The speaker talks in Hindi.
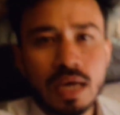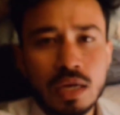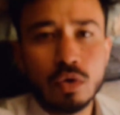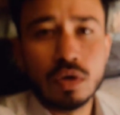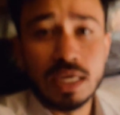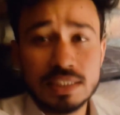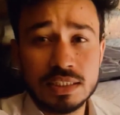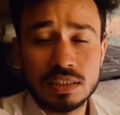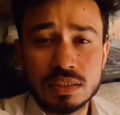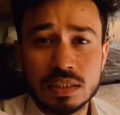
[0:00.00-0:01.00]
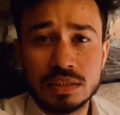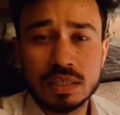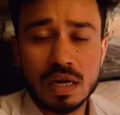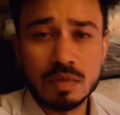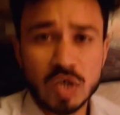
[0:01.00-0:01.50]
हेलो गाइस
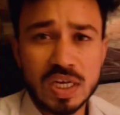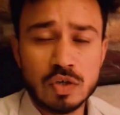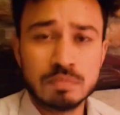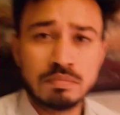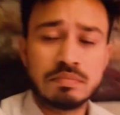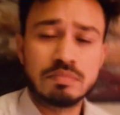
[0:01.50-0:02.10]
अस्सलाम वालेकुम